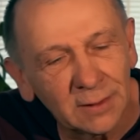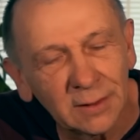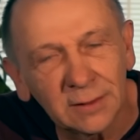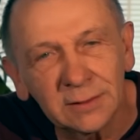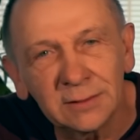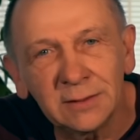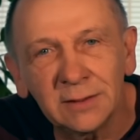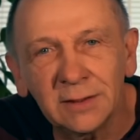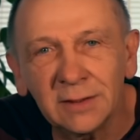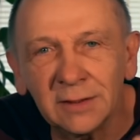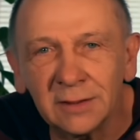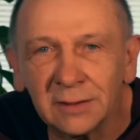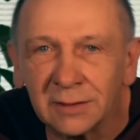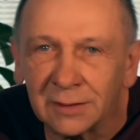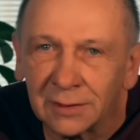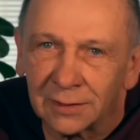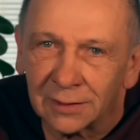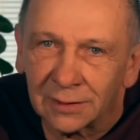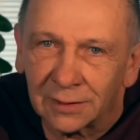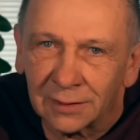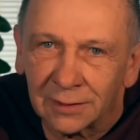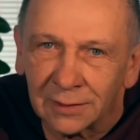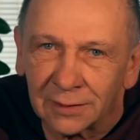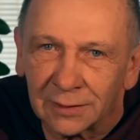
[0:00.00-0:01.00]
одна
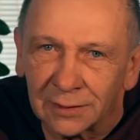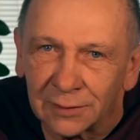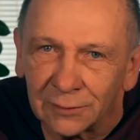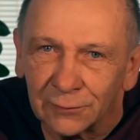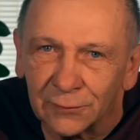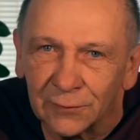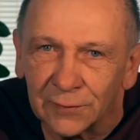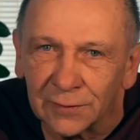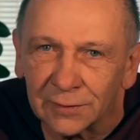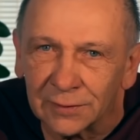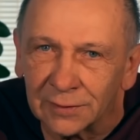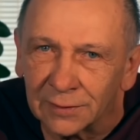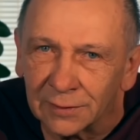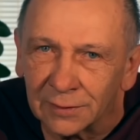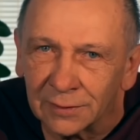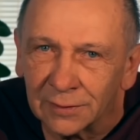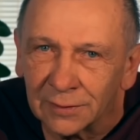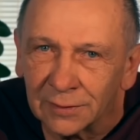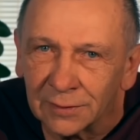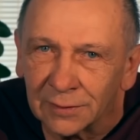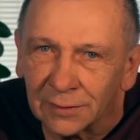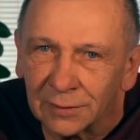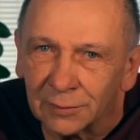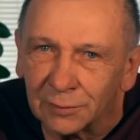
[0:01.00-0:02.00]
конфета
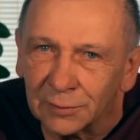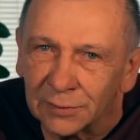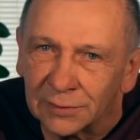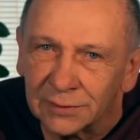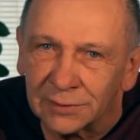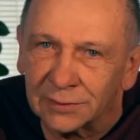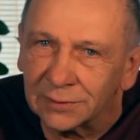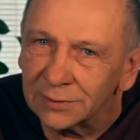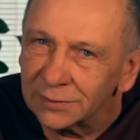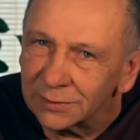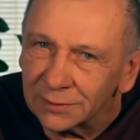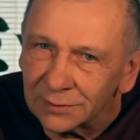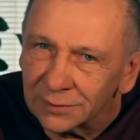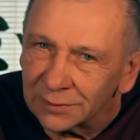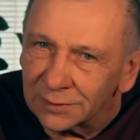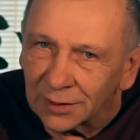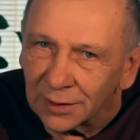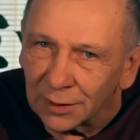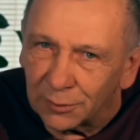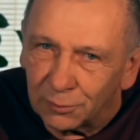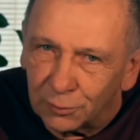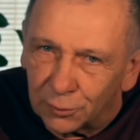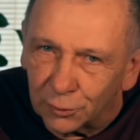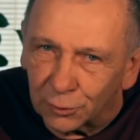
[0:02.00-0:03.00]
без
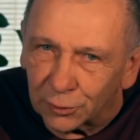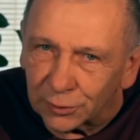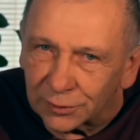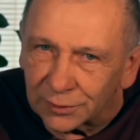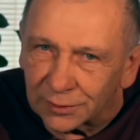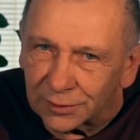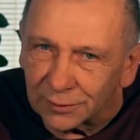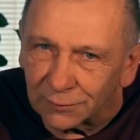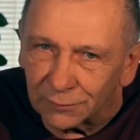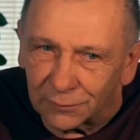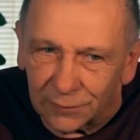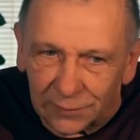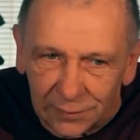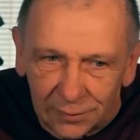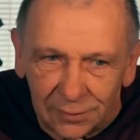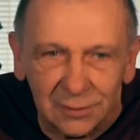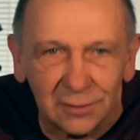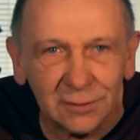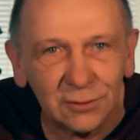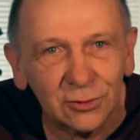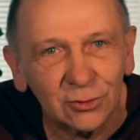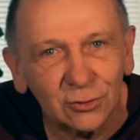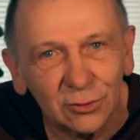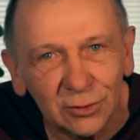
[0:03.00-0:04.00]
обертки.
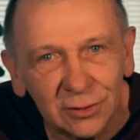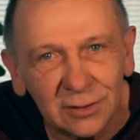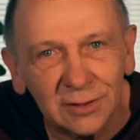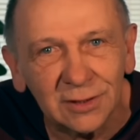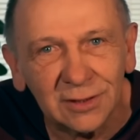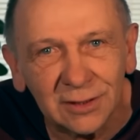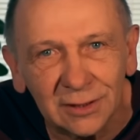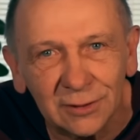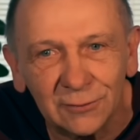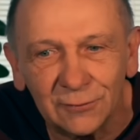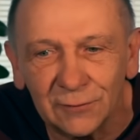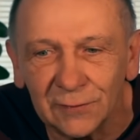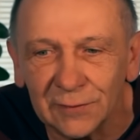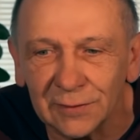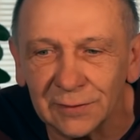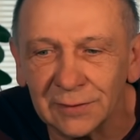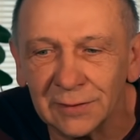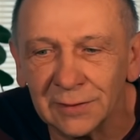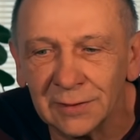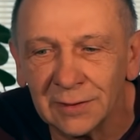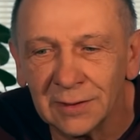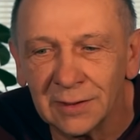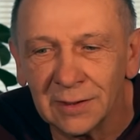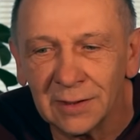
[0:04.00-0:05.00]
Видите, что это
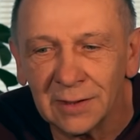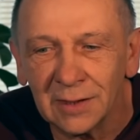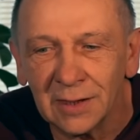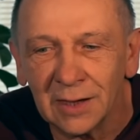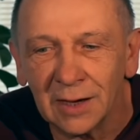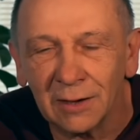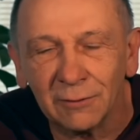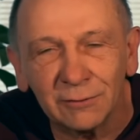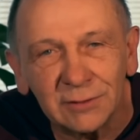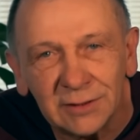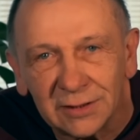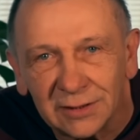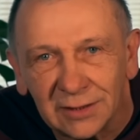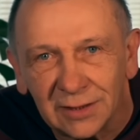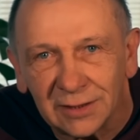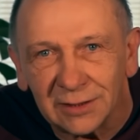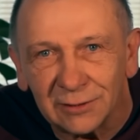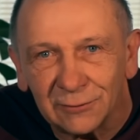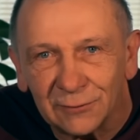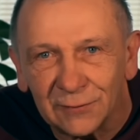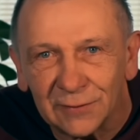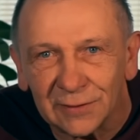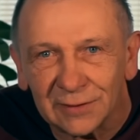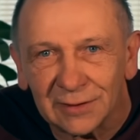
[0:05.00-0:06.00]
конфета. А вот эта
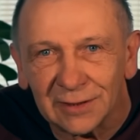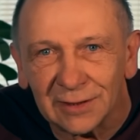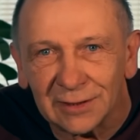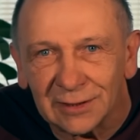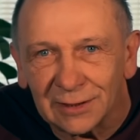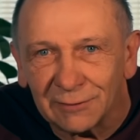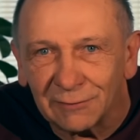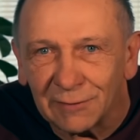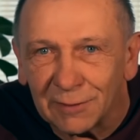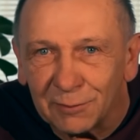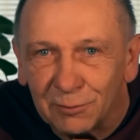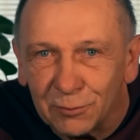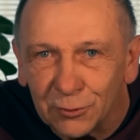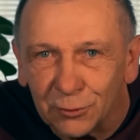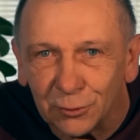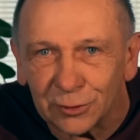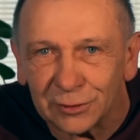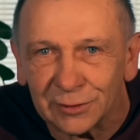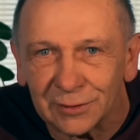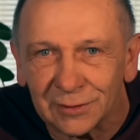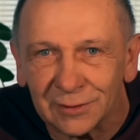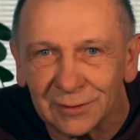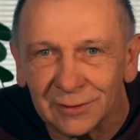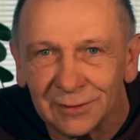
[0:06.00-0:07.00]
конфета, она в
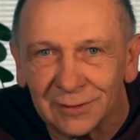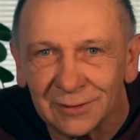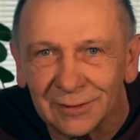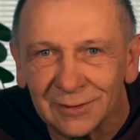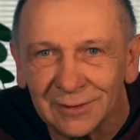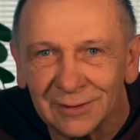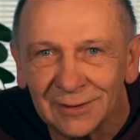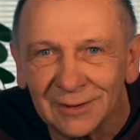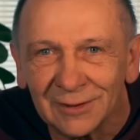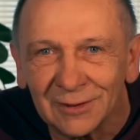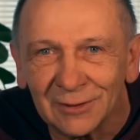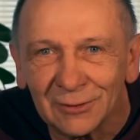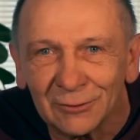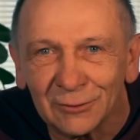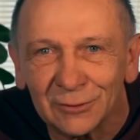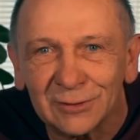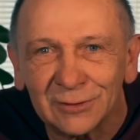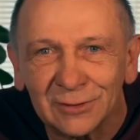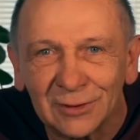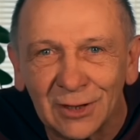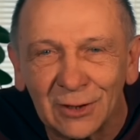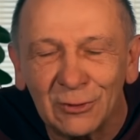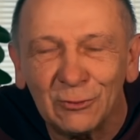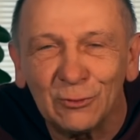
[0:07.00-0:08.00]
обертке.
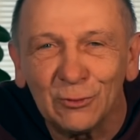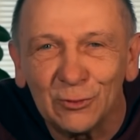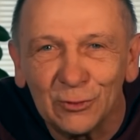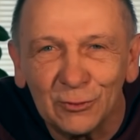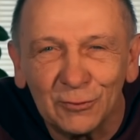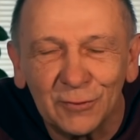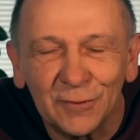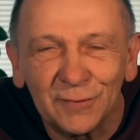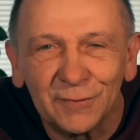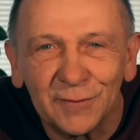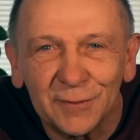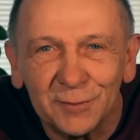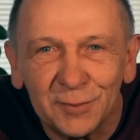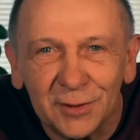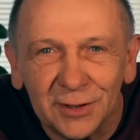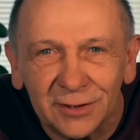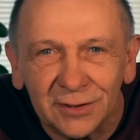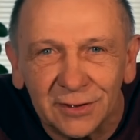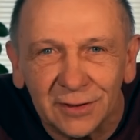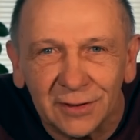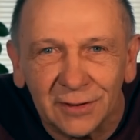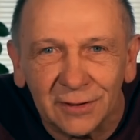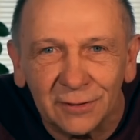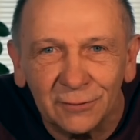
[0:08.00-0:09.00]
Вот какую вы
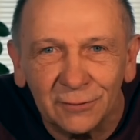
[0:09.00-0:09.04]
выберете